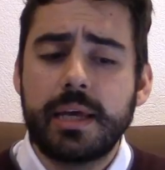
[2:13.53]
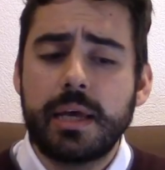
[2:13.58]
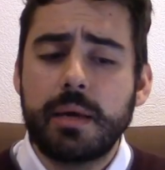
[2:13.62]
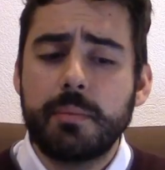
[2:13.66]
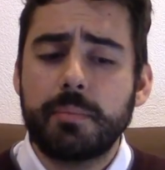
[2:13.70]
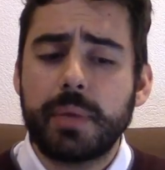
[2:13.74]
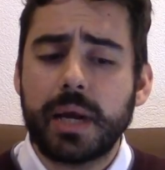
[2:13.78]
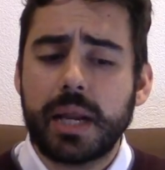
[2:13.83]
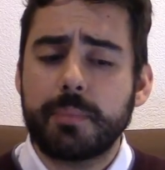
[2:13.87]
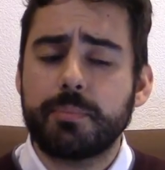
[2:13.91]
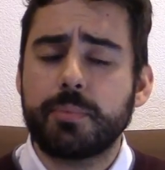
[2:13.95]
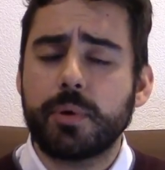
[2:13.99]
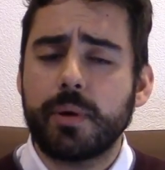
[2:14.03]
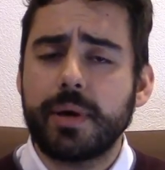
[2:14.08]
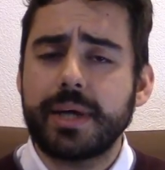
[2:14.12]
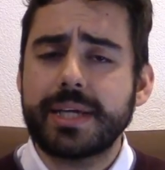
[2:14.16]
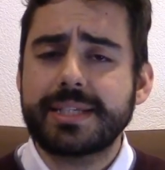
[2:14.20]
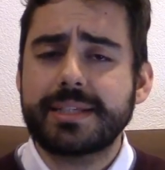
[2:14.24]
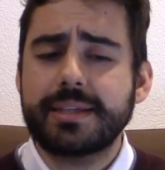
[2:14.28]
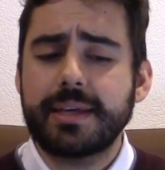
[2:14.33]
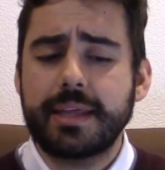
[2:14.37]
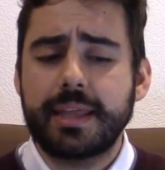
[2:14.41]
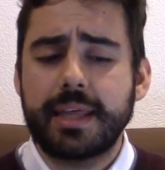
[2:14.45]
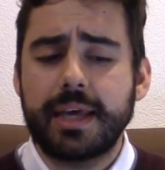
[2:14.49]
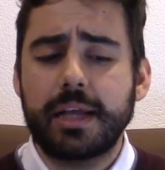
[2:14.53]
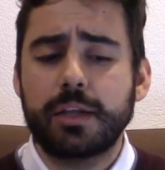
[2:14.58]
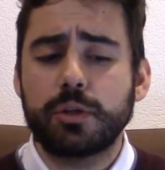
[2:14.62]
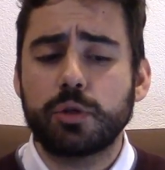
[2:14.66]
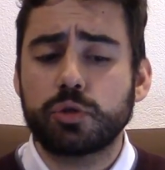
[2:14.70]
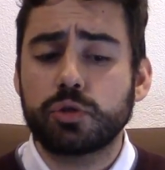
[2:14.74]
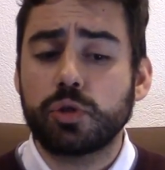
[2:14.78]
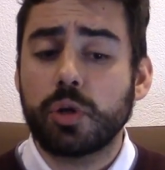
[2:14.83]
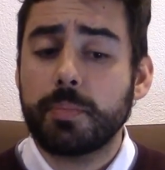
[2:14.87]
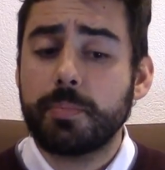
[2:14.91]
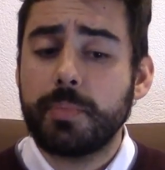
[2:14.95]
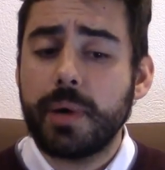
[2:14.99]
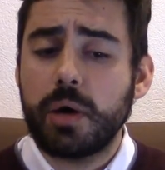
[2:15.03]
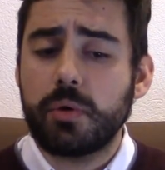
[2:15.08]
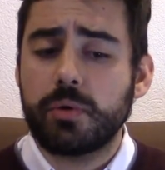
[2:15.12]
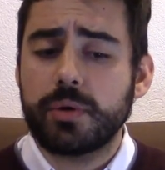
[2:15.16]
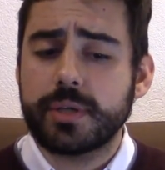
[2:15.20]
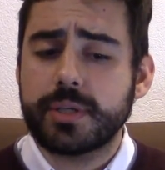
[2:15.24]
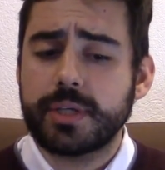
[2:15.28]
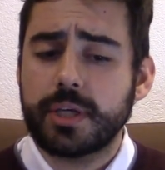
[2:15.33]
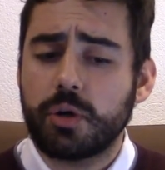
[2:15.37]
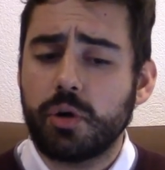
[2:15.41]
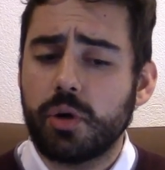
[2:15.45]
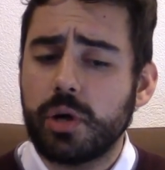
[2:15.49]
Para probar esta idea, el doctor
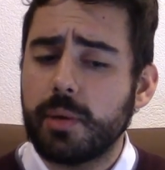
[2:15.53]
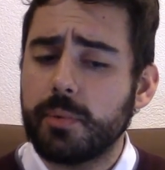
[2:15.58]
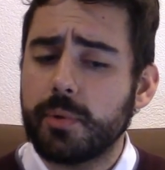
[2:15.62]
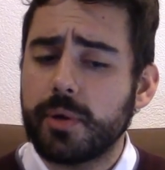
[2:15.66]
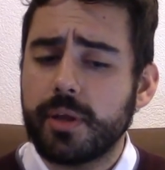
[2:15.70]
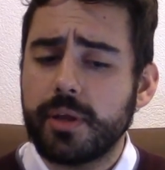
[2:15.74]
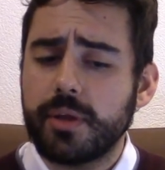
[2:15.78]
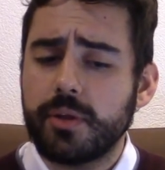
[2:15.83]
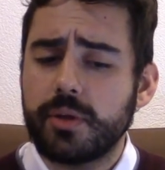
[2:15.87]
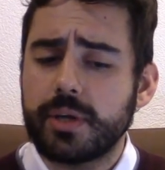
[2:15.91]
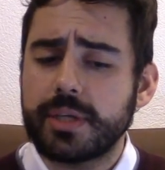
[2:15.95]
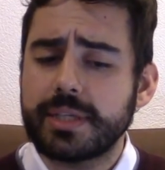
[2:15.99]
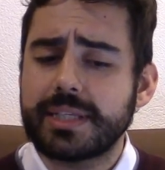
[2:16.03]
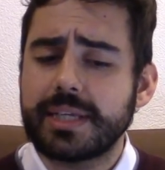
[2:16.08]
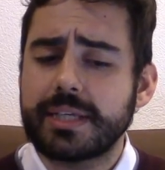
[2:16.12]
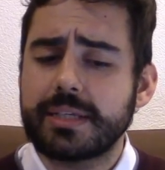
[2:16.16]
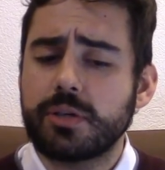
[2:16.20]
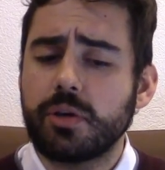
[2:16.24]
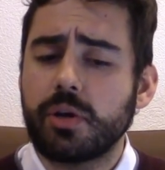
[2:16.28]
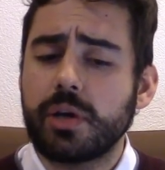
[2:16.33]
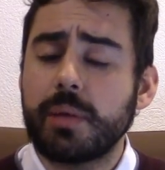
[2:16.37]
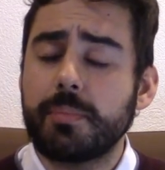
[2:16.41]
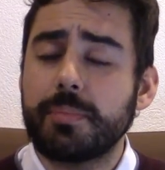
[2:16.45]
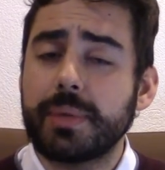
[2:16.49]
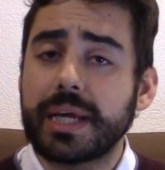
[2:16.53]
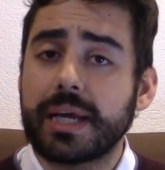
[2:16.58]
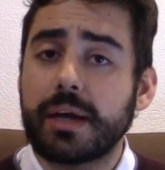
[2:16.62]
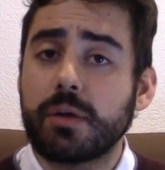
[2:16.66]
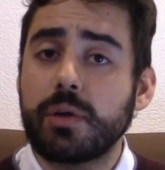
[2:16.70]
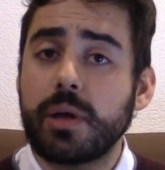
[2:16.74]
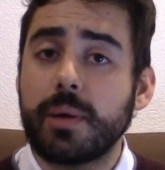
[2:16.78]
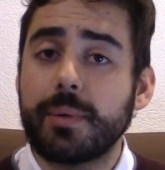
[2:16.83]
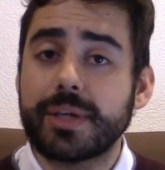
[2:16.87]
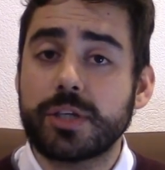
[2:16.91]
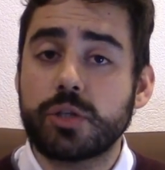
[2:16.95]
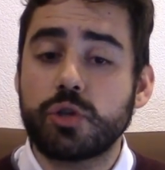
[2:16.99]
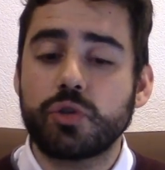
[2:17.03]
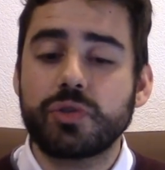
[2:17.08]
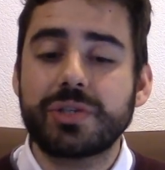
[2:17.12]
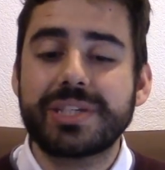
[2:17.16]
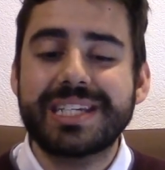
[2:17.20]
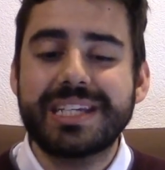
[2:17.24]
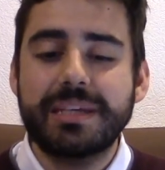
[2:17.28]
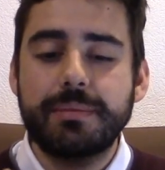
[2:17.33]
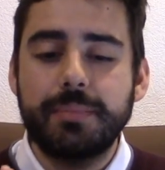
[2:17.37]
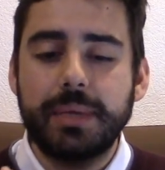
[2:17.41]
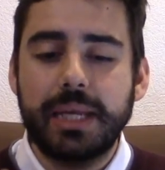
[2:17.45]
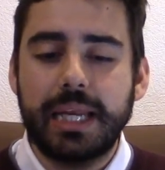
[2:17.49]
Powers y colaboradores decidieron aplicar una versión
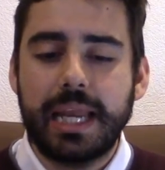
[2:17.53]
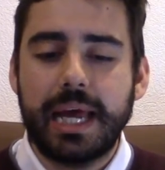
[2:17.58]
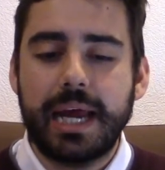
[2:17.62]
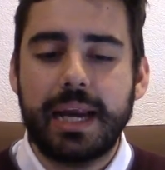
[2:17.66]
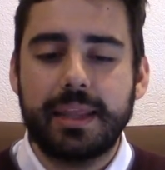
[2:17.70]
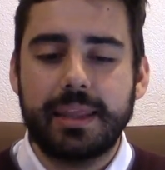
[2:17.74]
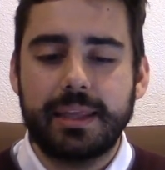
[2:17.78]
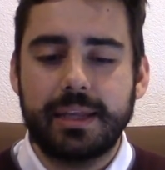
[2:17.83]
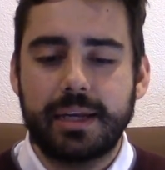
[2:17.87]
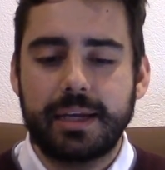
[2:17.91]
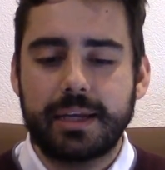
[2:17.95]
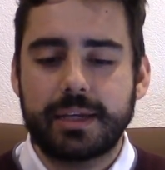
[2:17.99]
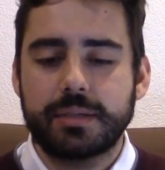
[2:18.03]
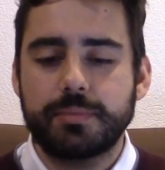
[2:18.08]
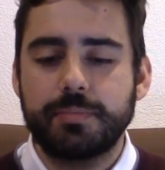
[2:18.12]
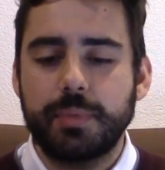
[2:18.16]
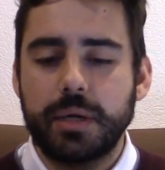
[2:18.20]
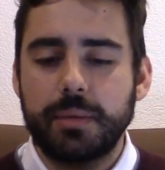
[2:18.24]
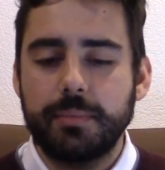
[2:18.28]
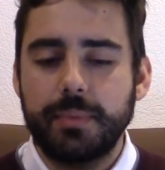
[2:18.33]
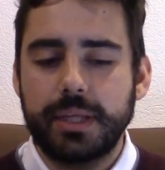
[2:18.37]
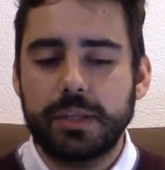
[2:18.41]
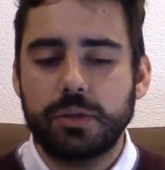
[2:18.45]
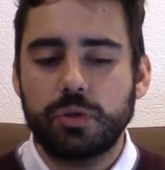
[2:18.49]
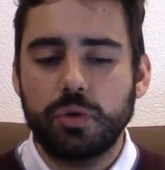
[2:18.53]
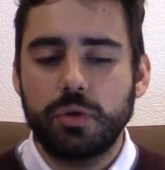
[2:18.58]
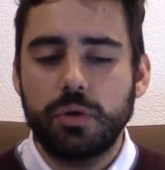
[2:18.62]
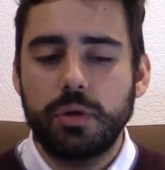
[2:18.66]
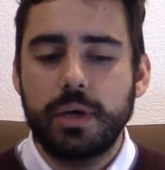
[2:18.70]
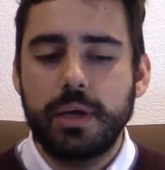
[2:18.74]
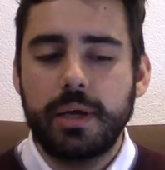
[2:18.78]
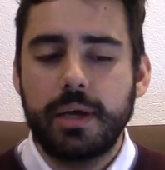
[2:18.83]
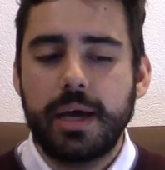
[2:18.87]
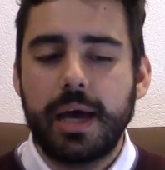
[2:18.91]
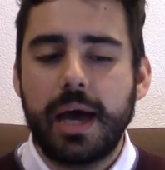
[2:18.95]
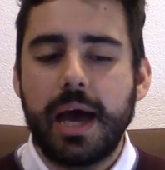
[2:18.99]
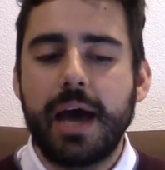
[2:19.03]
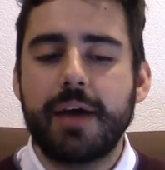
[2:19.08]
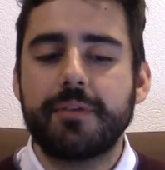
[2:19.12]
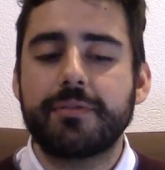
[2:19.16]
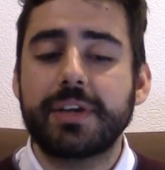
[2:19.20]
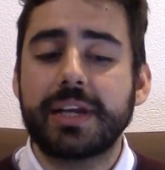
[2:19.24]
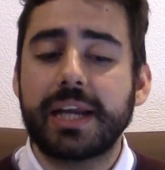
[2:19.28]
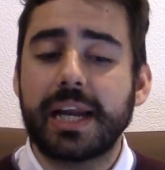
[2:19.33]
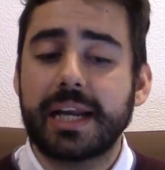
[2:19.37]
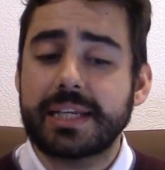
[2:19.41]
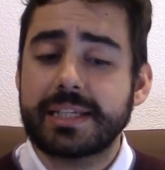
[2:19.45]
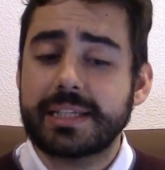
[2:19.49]
similar del experimento a
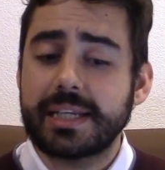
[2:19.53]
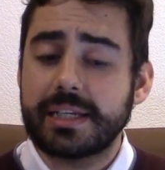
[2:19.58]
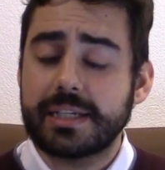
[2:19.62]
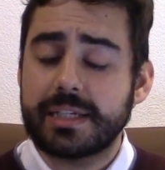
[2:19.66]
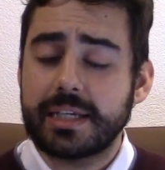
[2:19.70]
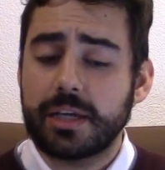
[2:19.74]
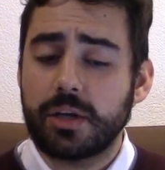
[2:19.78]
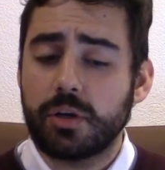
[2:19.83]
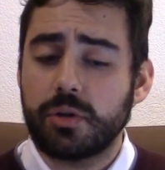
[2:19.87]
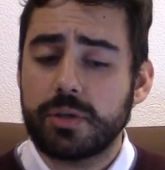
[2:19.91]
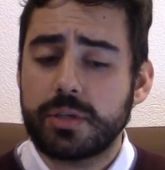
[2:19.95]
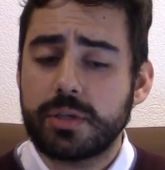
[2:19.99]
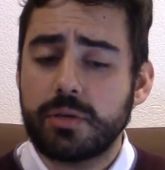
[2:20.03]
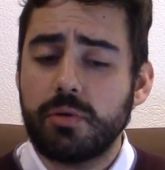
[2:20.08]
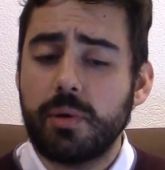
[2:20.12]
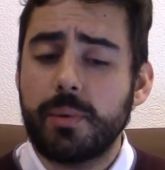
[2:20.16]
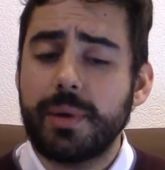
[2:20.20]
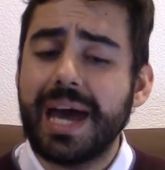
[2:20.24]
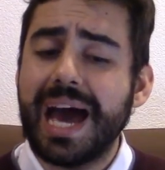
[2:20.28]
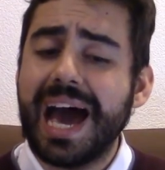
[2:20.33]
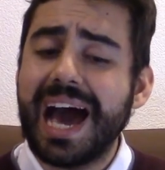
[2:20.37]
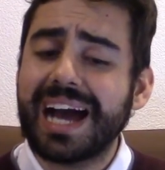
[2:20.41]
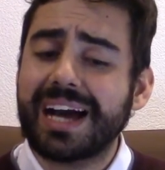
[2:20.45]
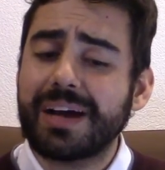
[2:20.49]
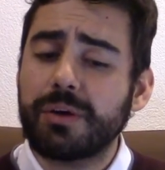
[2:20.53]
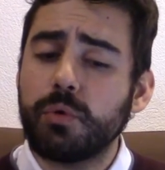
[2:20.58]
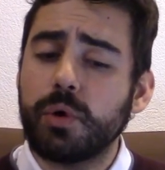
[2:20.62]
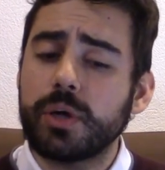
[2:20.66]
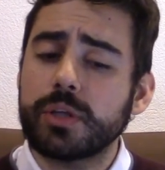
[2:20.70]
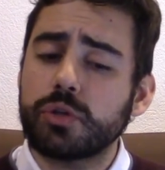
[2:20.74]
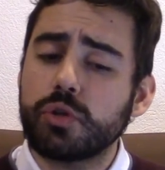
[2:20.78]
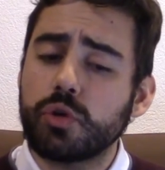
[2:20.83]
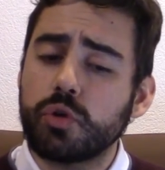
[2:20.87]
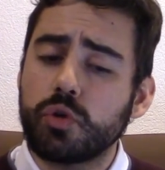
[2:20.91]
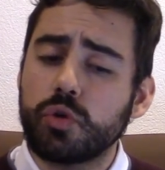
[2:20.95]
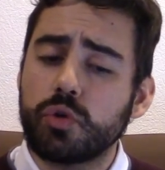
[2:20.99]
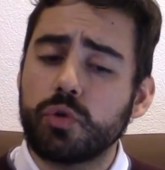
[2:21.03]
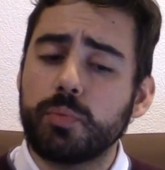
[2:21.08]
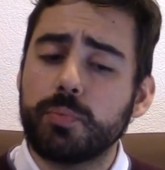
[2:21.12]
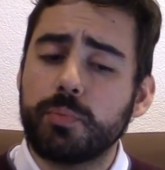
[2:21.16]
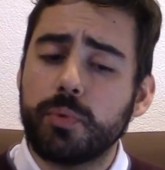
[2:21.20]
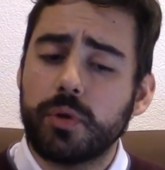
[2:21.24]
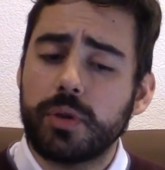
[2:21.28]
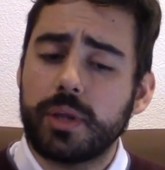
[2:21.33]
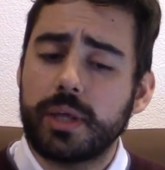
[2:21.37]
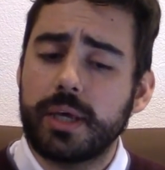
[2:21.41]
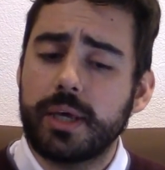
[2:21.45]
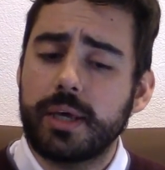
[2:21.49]
finales del siglo XIX a cuatro
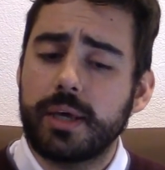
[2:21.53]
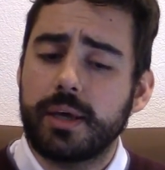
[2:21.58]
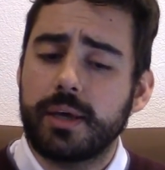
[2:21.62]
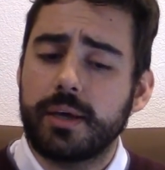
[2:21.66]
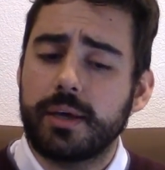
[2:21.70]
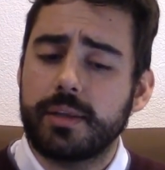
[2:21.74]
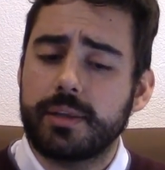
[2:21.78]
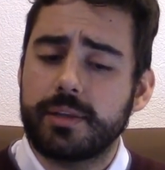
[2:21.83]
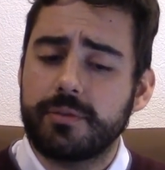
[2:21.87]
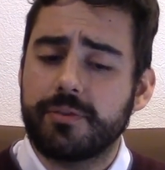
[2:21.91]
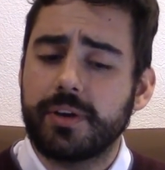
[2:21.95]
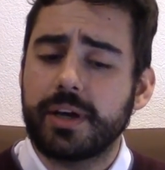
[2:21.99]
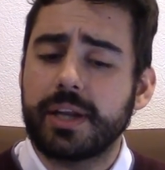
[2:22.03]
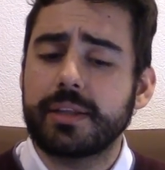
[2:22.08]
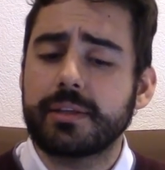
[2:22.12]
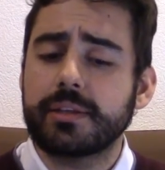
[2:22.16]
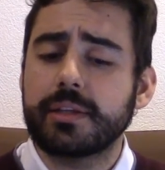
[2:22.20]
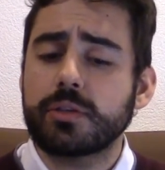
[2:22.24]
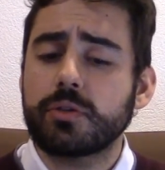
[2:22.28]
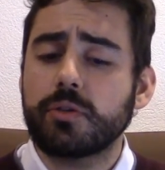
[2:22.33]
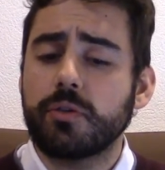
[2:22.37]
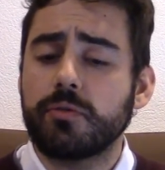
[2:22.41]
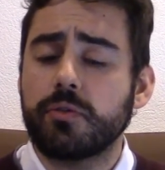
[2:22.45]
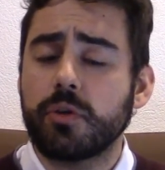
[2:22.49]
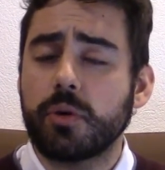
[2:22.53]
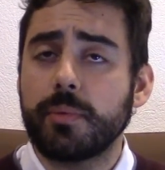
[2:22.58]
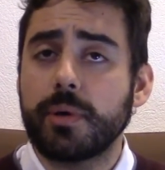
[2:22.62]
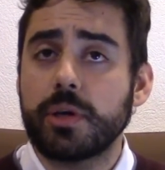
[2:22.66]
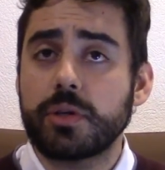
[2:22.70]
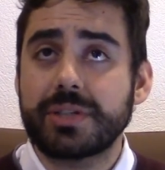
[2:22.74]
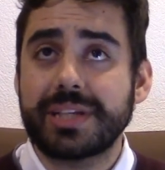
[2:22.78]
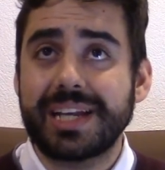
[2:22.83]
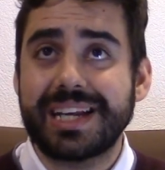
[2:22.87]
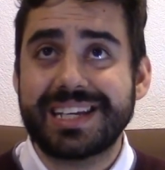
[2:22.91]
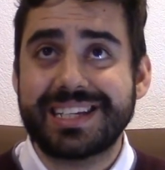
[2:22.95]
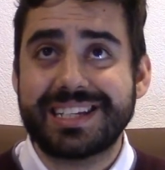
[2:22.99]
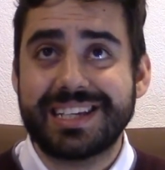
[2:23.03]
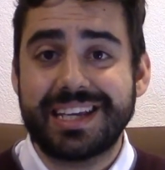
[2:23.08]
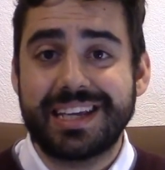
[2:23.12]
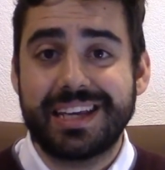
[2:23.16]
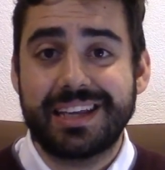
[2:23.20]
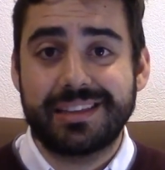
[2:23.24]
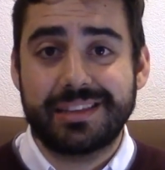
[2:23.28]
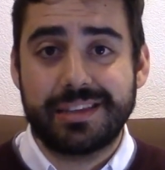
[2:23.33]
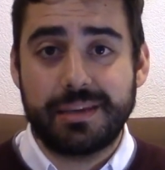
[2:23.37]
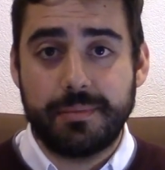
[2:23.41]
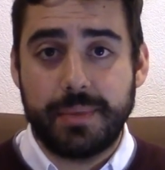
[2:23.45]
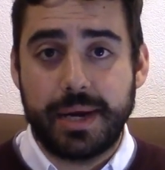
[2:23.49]
grupos de, eh, diferentes conformados de la
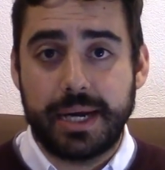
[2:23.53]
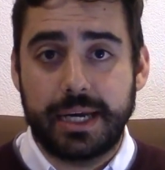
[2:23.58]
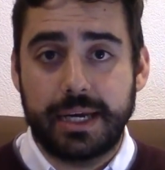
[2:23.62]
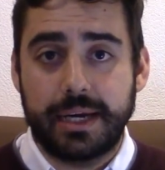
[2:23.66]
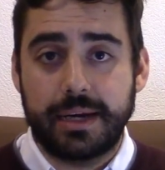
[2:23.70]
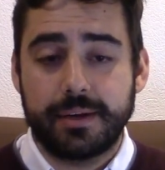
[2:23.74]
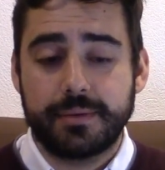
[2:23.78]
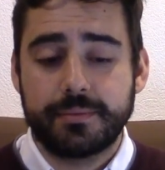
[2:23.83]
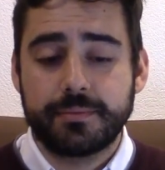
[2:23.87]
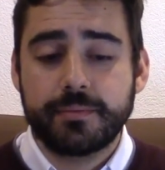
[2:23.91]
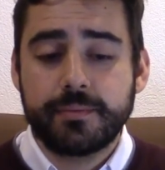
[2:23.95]
siguiente manera.